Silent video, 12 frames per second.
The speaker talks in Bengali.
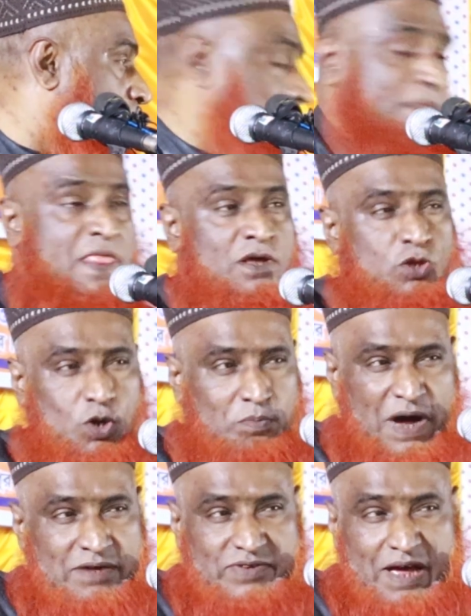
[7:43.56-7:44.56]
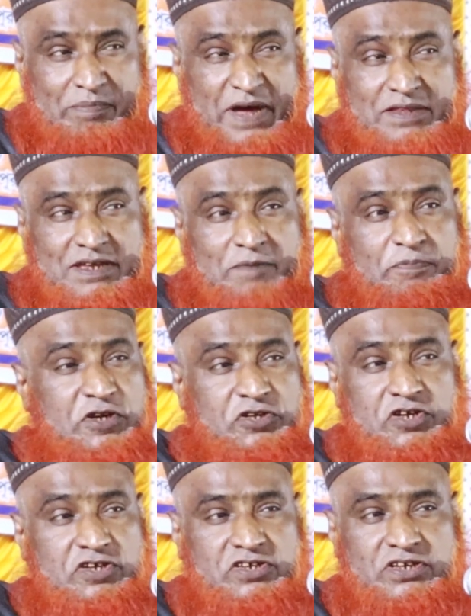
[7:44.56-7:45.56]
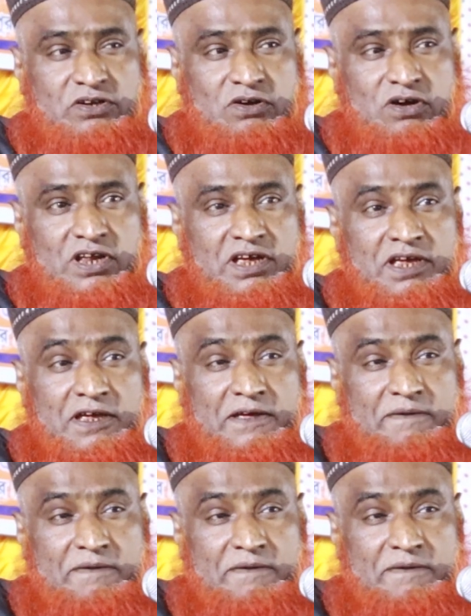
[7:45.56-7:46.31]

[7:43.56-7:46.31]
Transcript: এলো তোর মাজা বেদনা পিঠ শিরশির করে